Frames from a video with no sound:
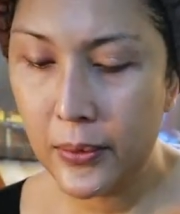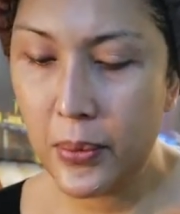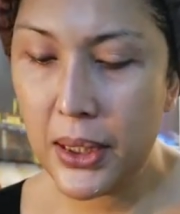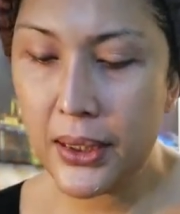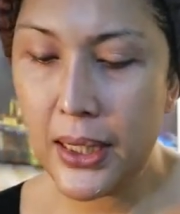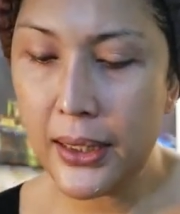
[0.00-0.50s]

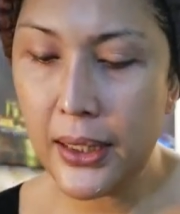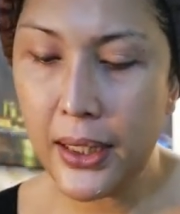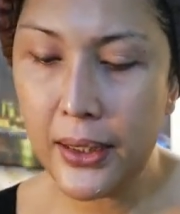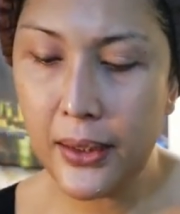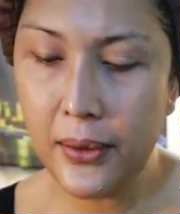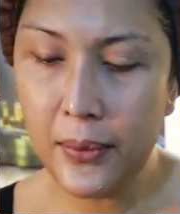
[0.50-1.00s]
Basta
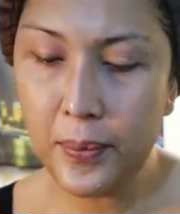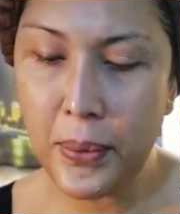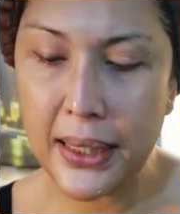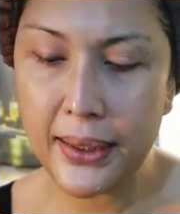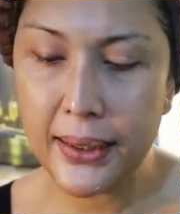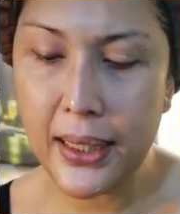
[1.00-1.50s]
10
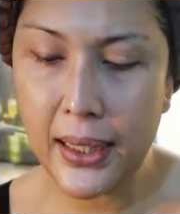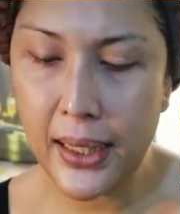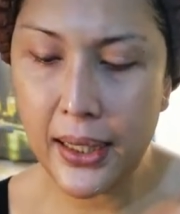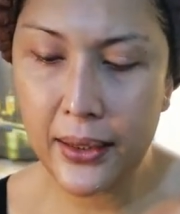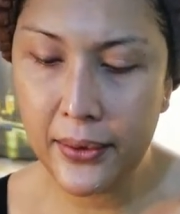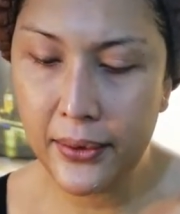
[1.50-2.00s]
past 10
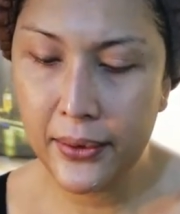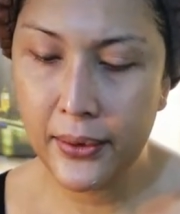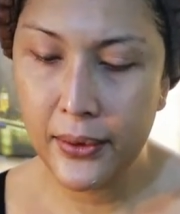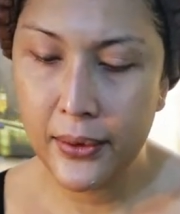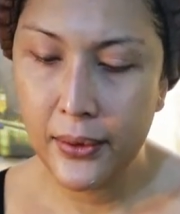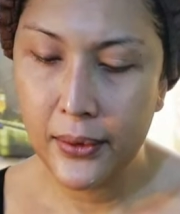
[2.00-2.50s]
na.
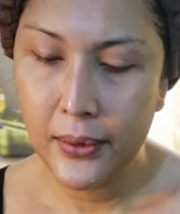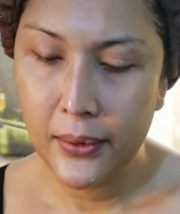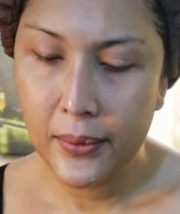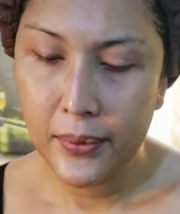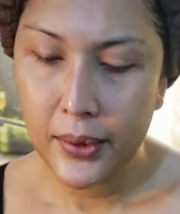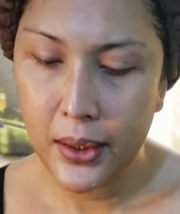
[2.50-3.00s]

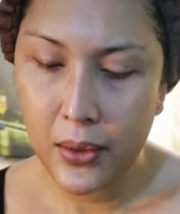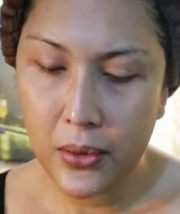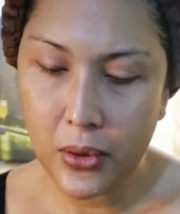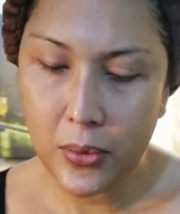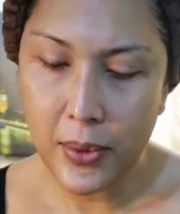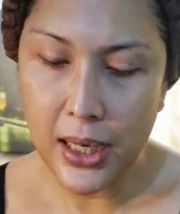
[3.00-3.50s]

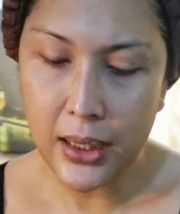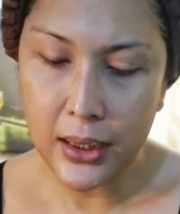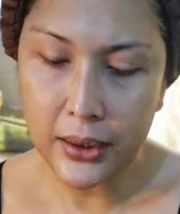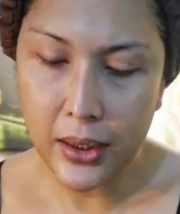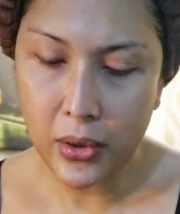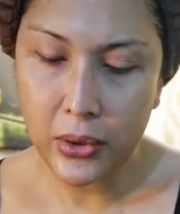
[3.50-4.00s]
Siguro
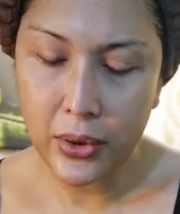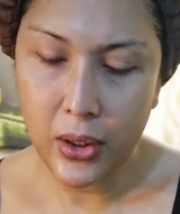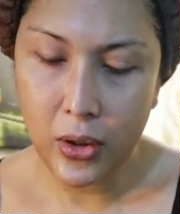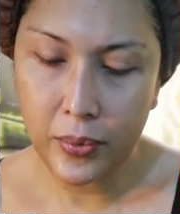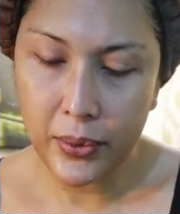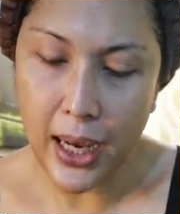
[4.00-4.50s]
makakarating ako doon sa...
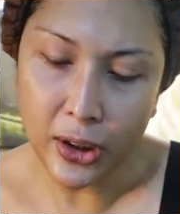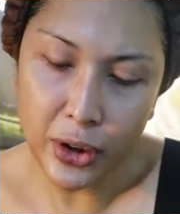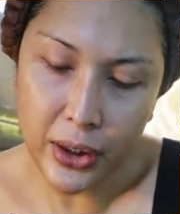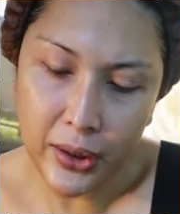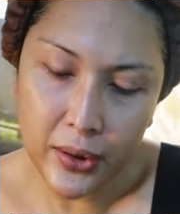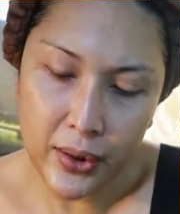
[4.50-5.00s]

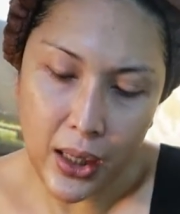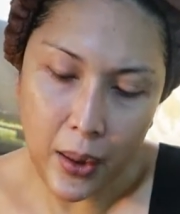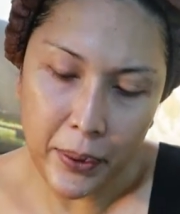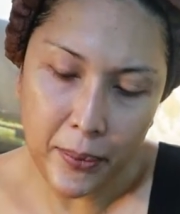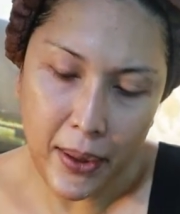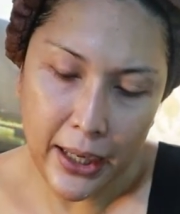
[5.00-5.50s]
Actually, dito sa
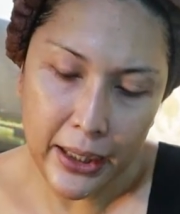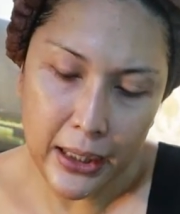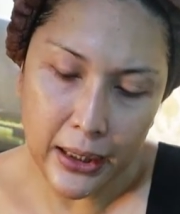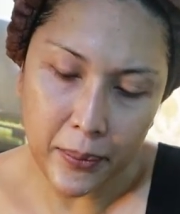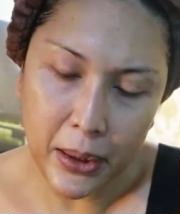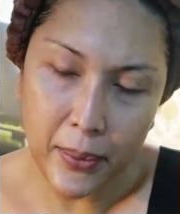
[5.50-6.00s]
kapitbahay
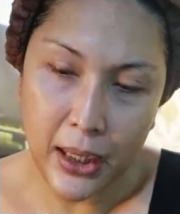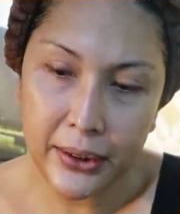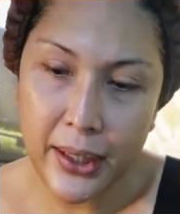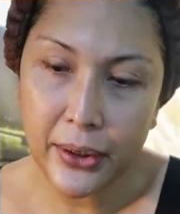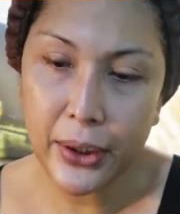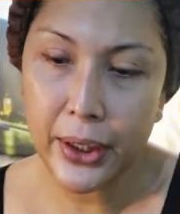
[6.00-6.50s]
lang naman.
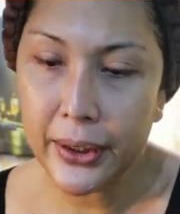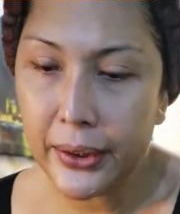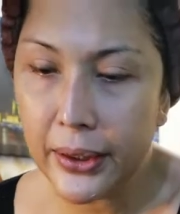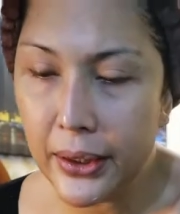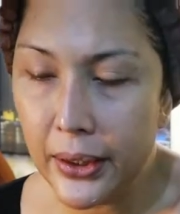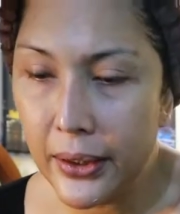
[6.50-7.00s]
Mga 10.30
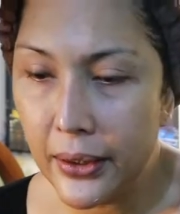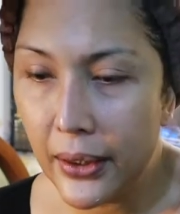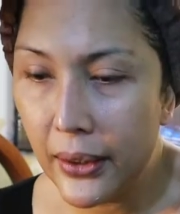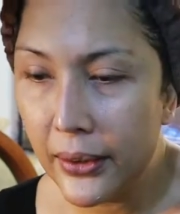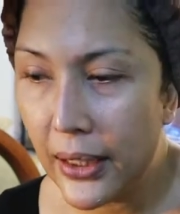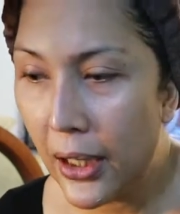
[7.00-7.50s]

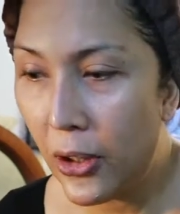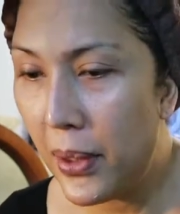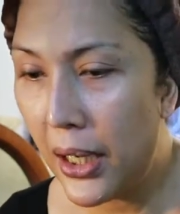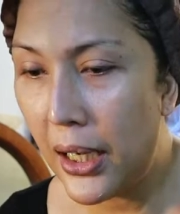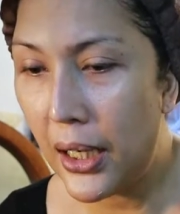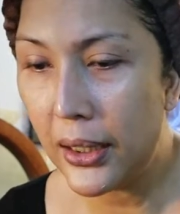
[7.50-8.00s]
na ako
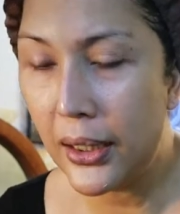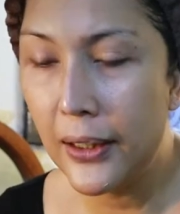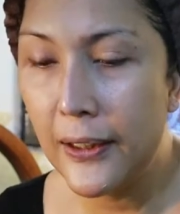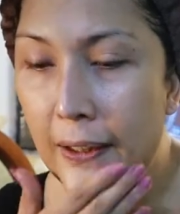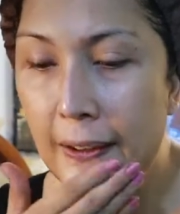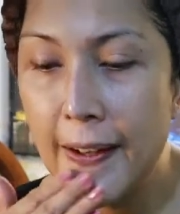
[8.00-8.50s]

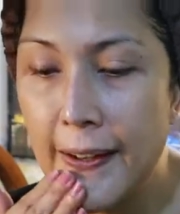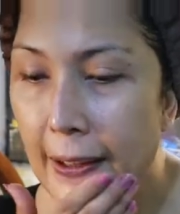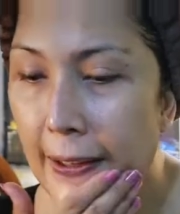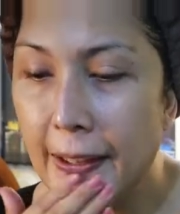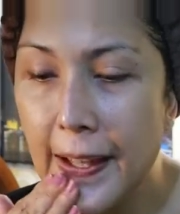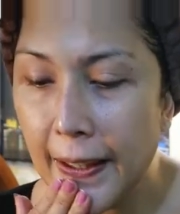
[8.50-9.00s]

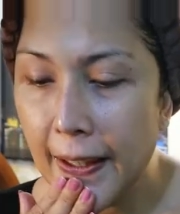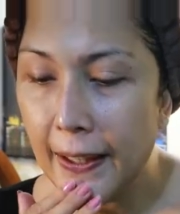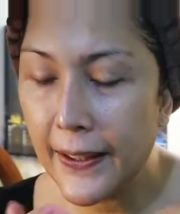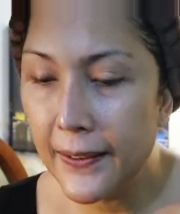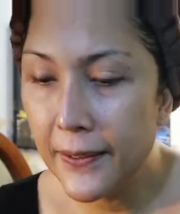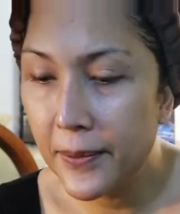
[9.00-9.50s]
makakadating.
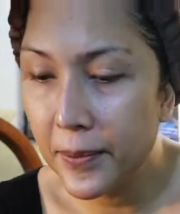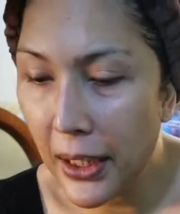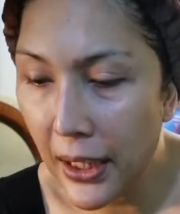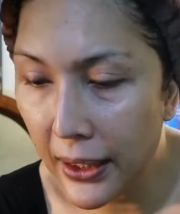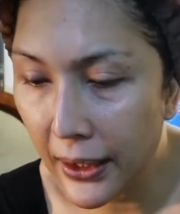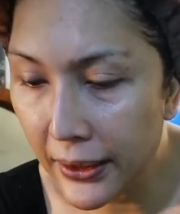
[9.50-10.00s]

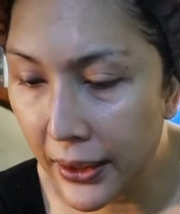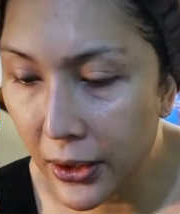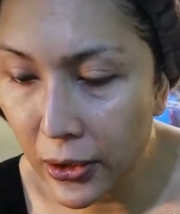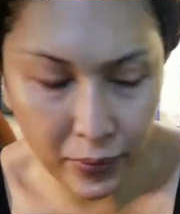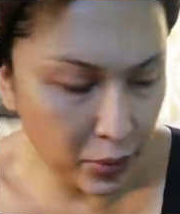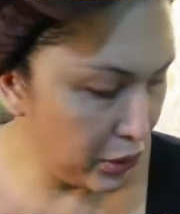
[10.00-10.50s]
Makakarating
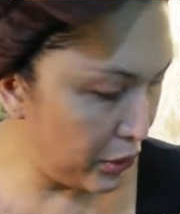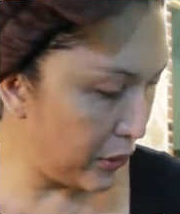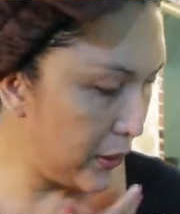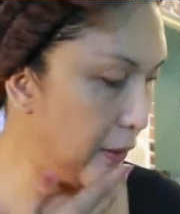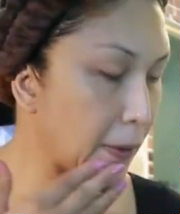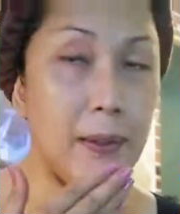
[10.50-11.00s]
doon for
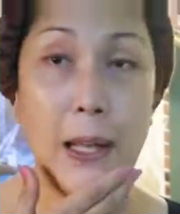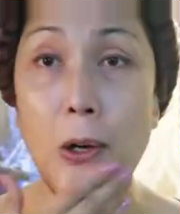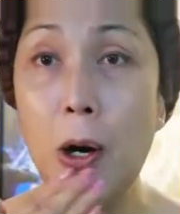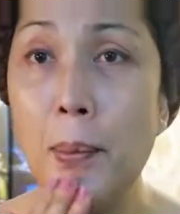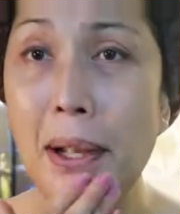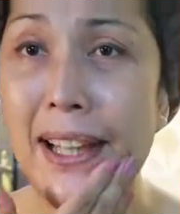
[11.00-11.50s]
sure.
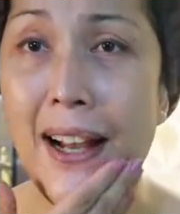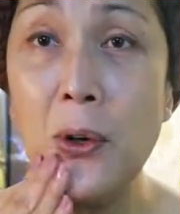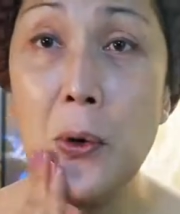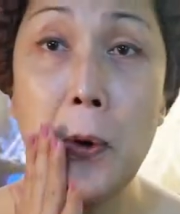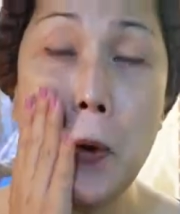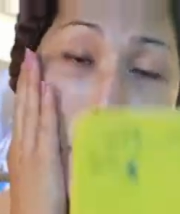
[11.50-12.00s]
Nalobat ako.